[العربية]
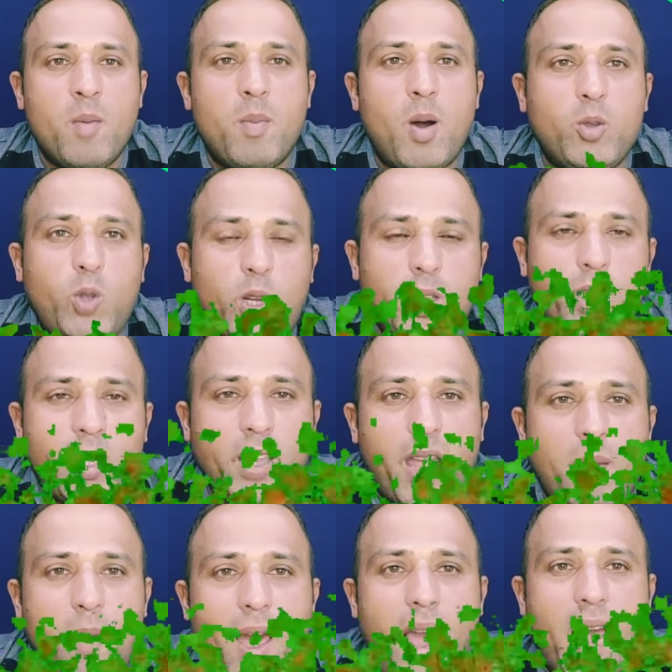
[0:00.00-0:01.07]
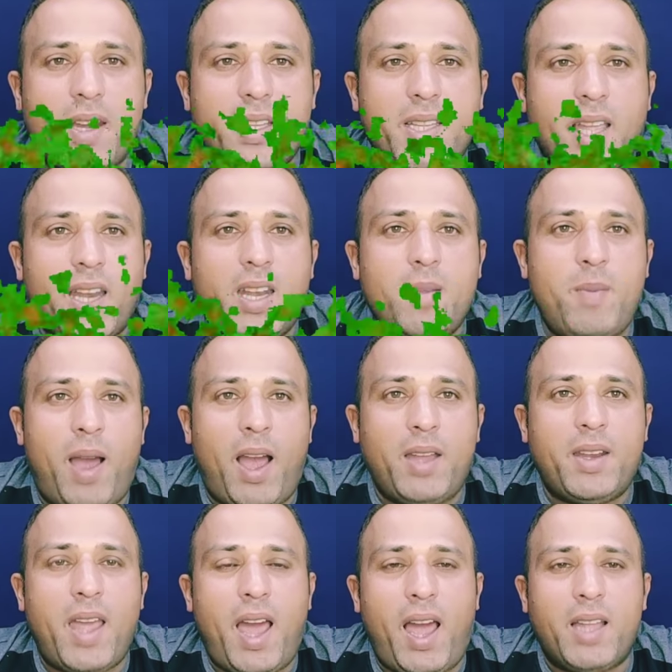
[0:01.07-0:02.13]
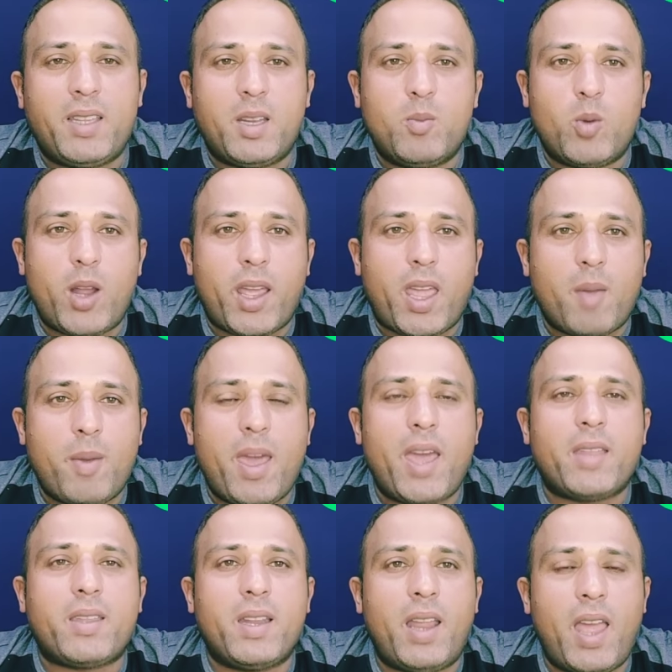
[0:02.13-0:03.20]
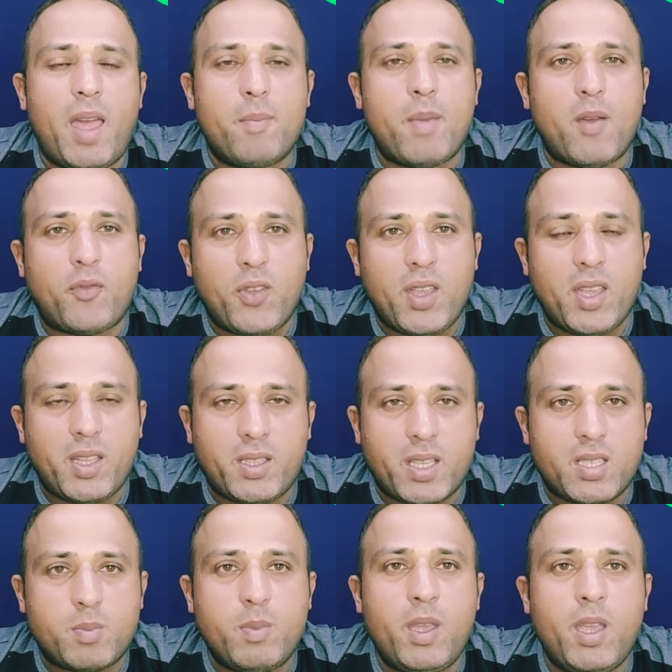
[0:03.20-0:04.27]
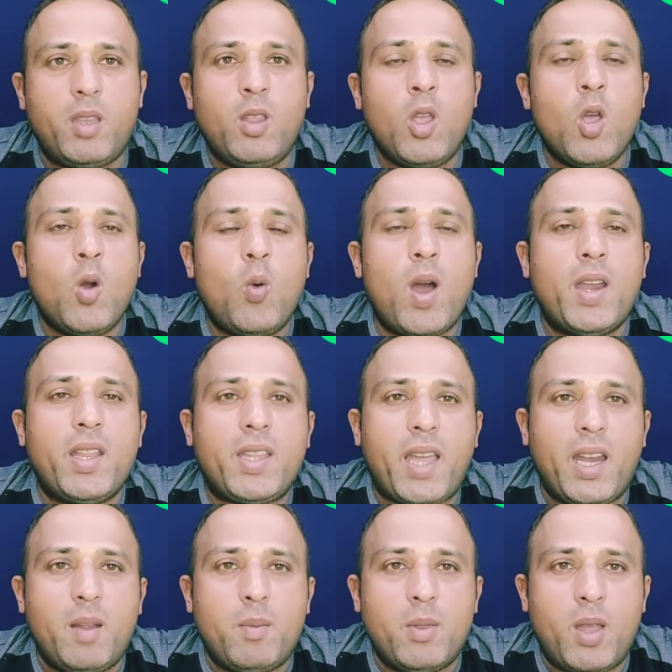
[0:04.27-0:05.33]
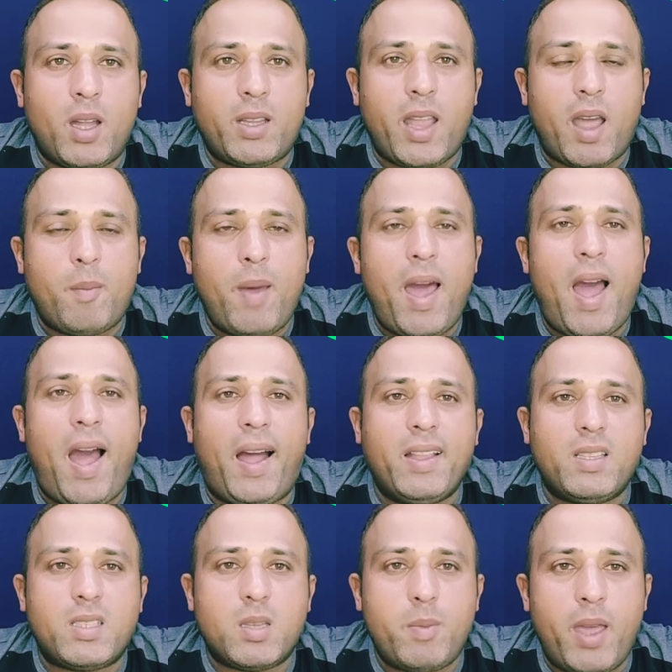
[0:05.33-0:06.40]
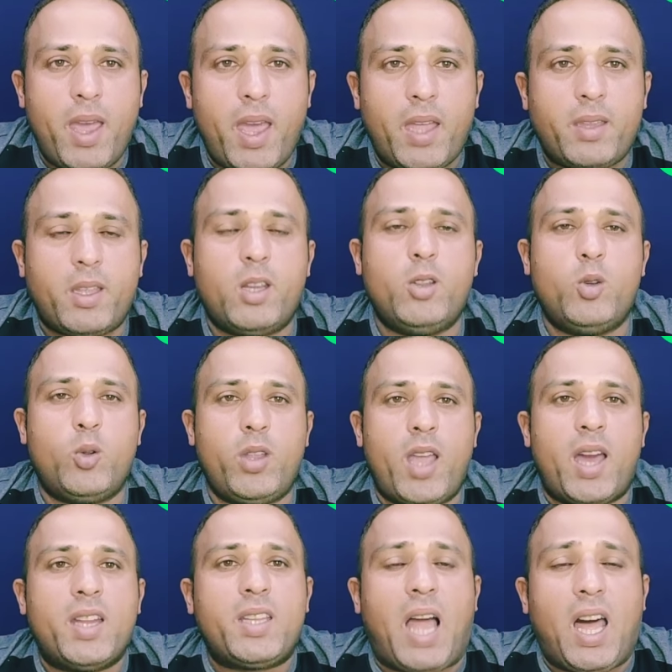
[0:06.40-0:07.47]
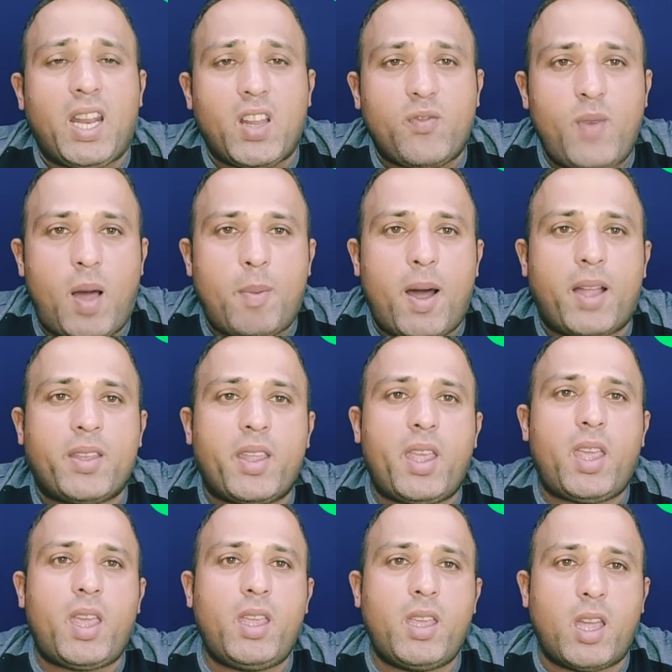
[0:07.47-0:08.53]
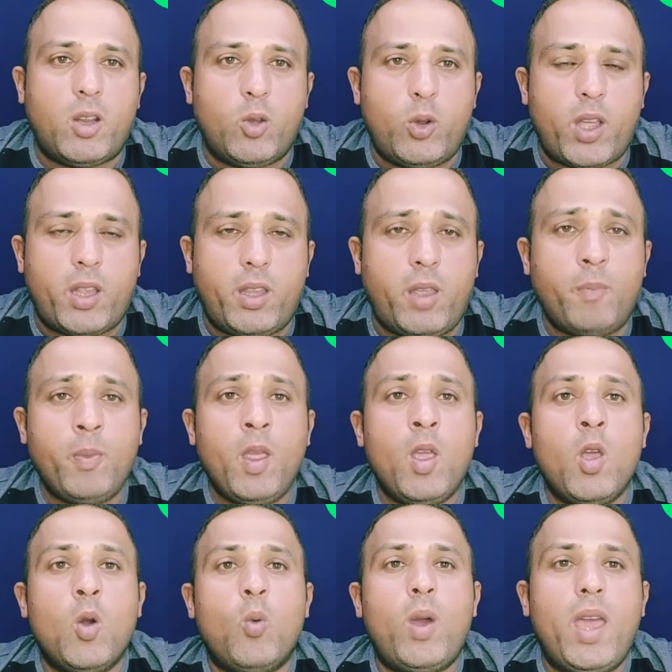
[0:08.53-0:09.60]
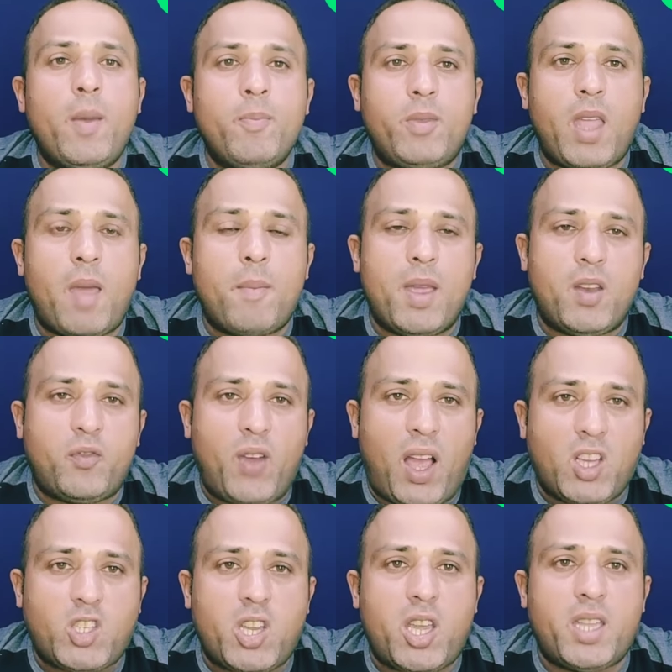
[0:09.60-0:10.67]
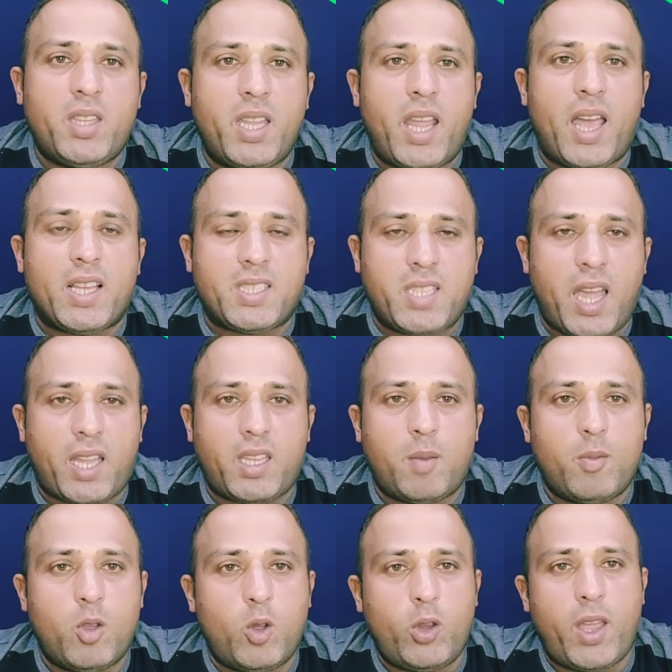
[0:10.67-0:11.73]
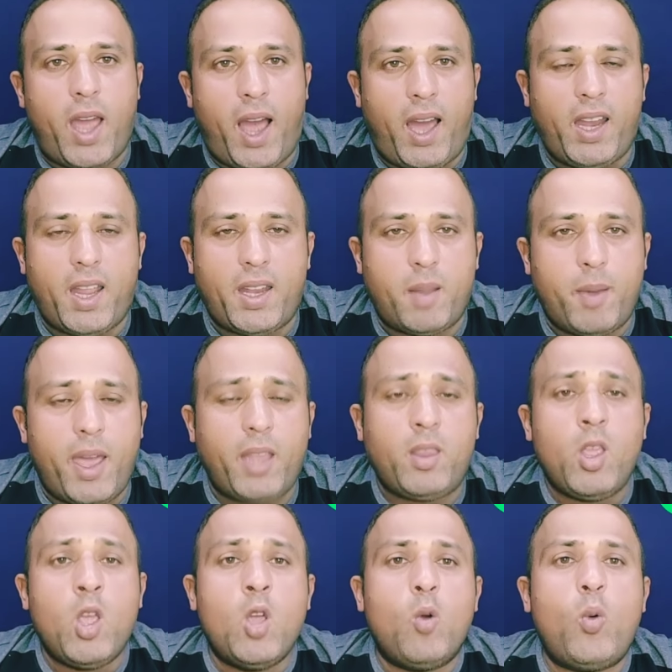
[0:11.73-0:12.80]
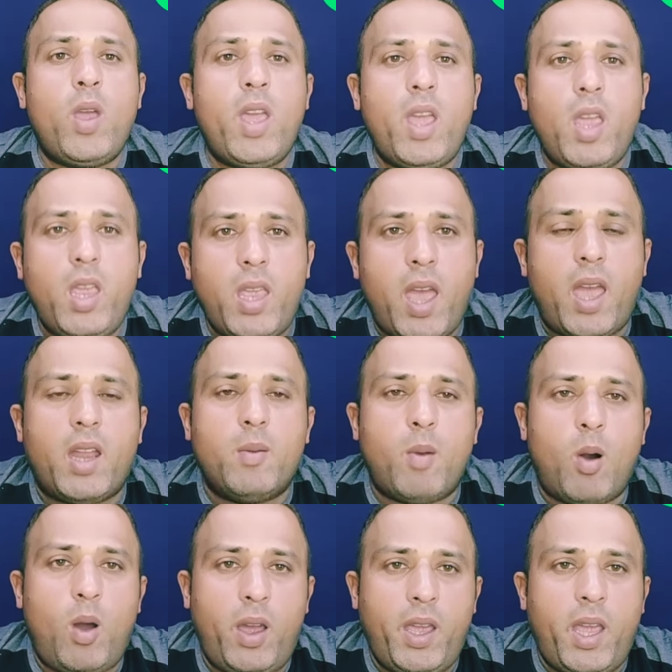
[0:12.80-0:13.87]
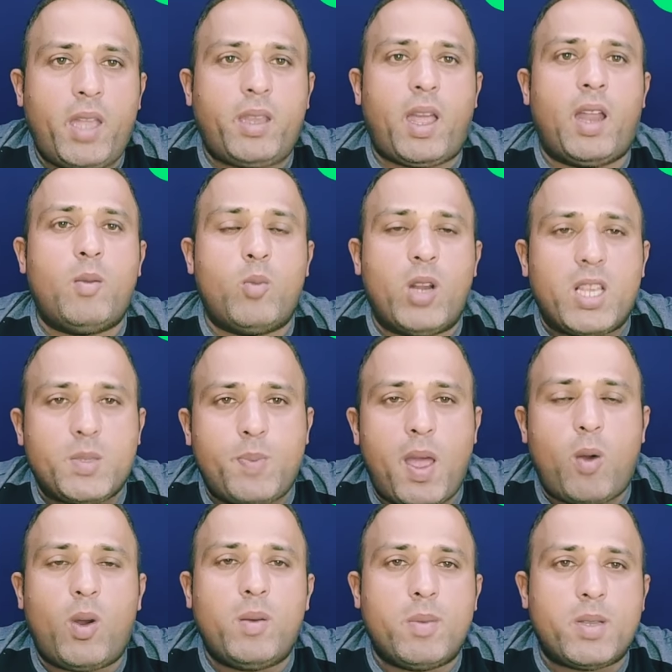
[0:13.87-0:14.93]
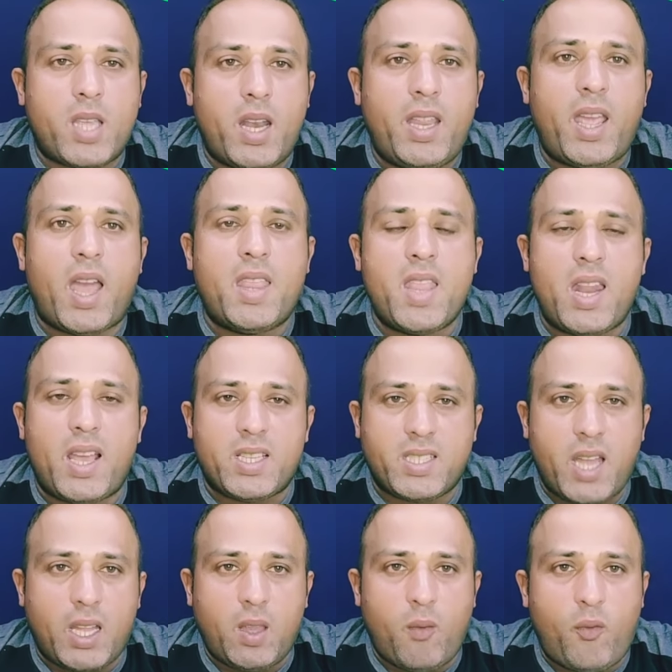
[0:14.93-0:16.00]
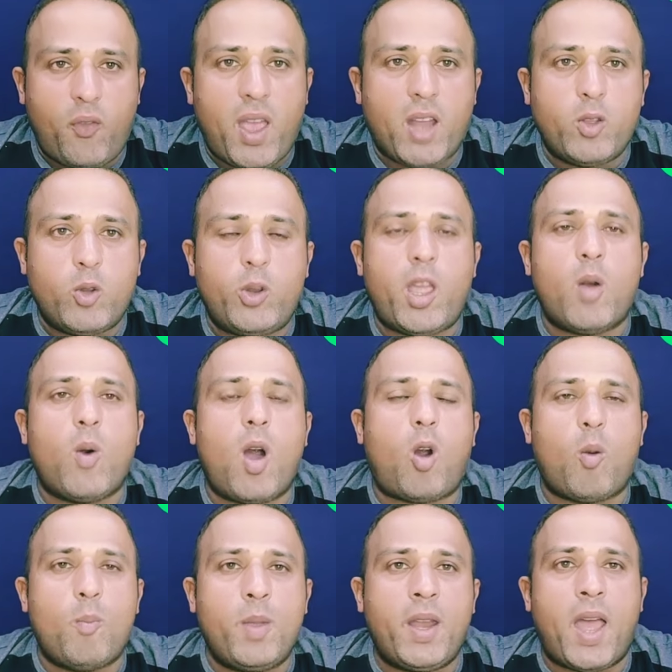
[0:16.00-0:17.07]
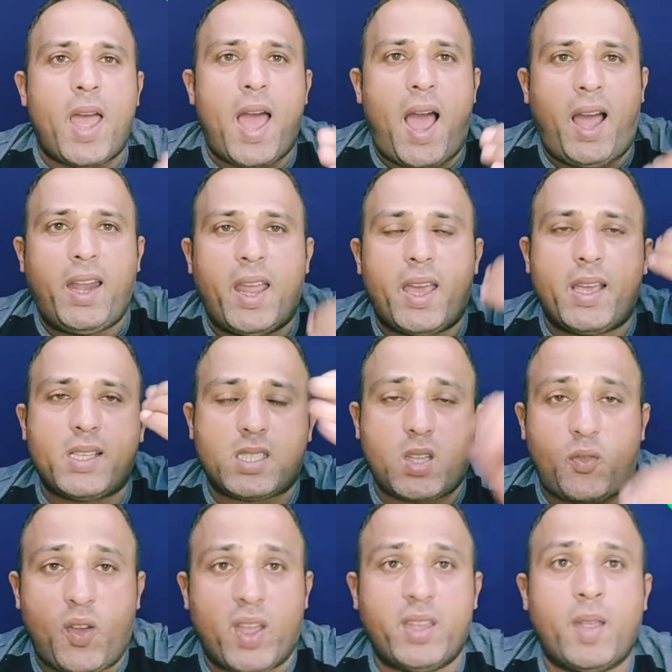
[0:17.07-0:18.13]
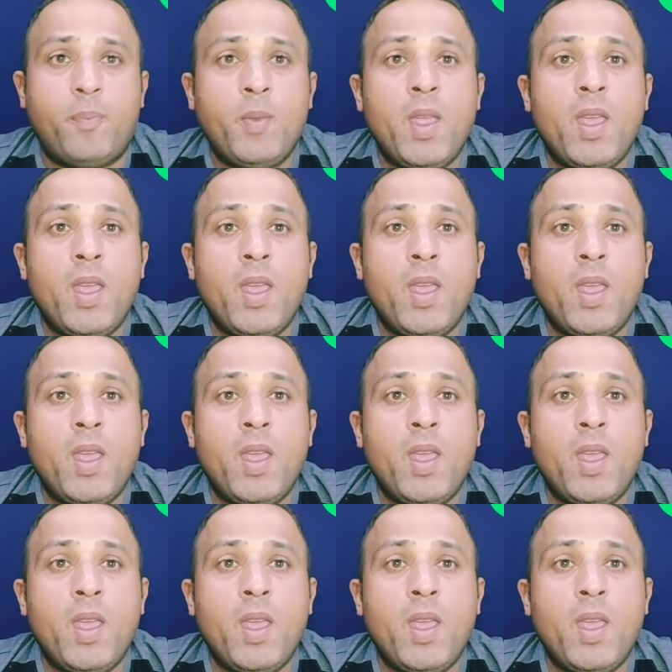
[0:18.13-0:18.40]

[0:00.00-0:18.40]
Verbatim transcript: موضوعنا النهاردة يا جماعة هنتكلم عن أحد المركبات الهامة في التسميد وهنتكلم النهاردة يا جماعة عن سماد اليوريا هنتعرف مع بعض إيه هي اليوريا دي وإمتى ما ينفعش إن أنا أستخدم يوريا على النبات وإيه هي المواعيد المناسبة والمثالية اللي أنا أستخدم فيها اليوريا وآخد منها أعلى استفادة